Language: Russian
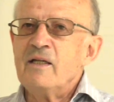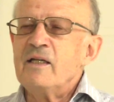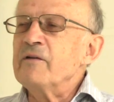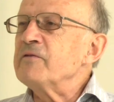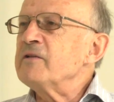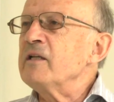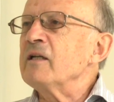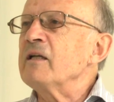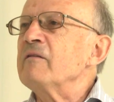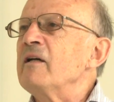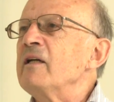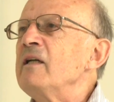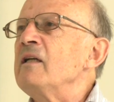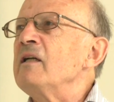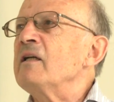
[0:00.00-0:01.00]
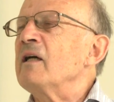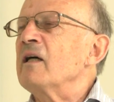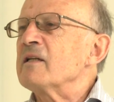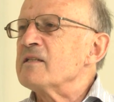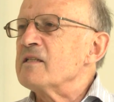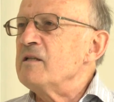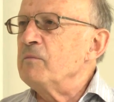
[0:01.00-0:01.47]
и все говорили,
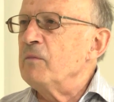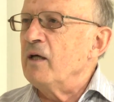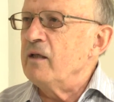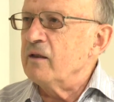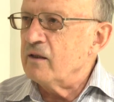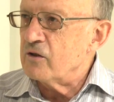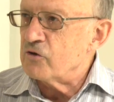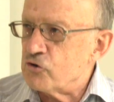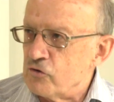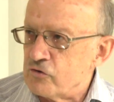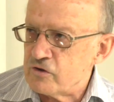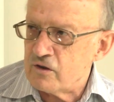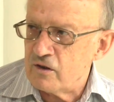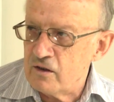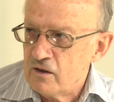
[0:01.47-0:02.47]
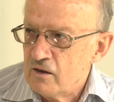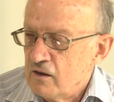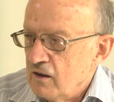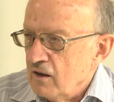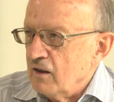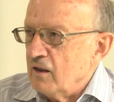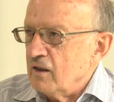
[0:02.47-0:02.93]
как снимали, как жестко
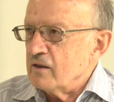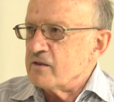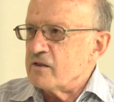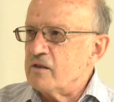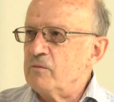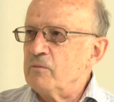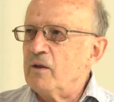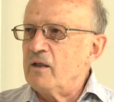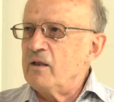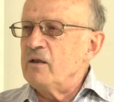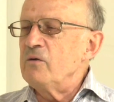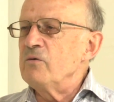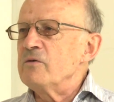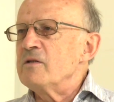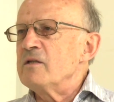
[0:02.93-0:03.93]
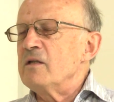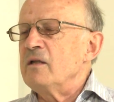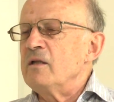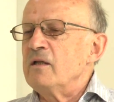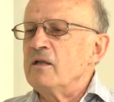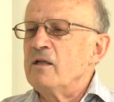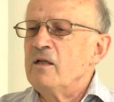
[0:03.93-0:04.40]
э, снимали
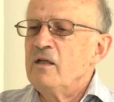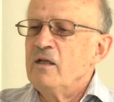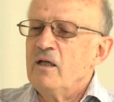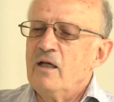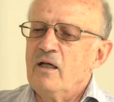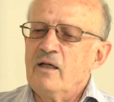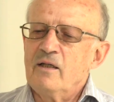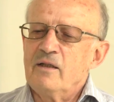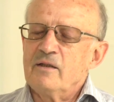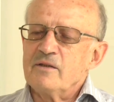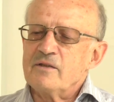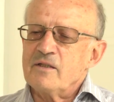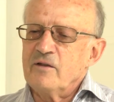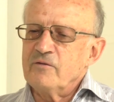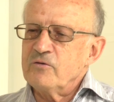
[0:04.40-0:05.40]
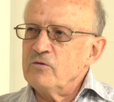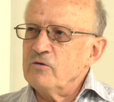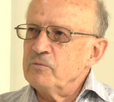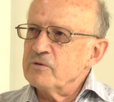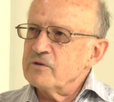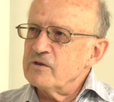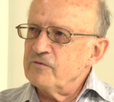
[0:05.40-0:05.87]
людей э, с
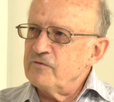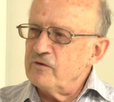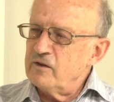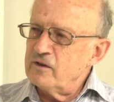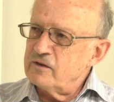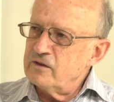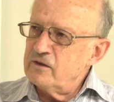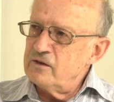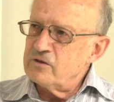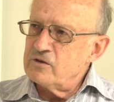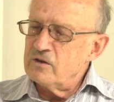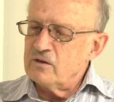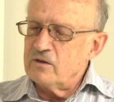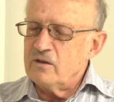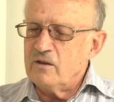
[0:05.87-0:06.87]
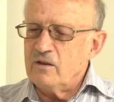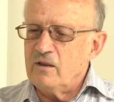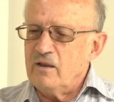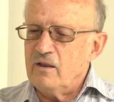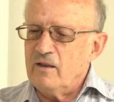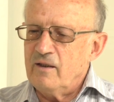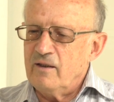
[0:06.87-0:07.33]
автобусов, электричек,
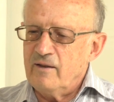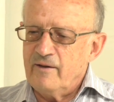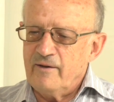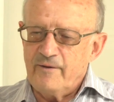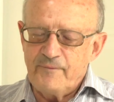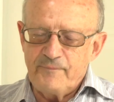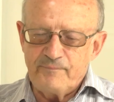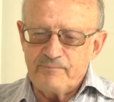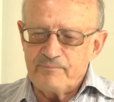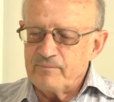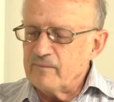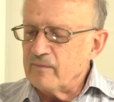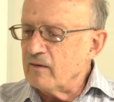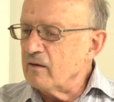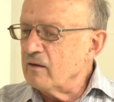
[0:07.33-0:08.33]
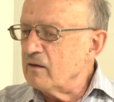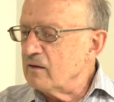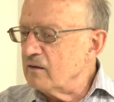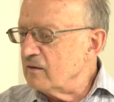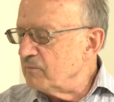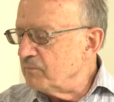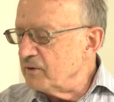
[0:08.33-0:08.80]
э,
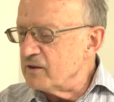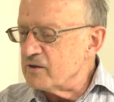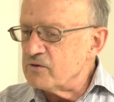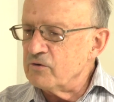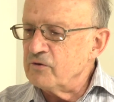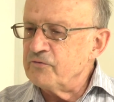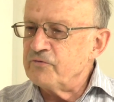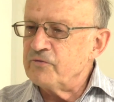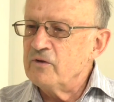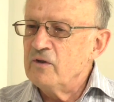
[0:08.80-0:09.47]
э, поездов.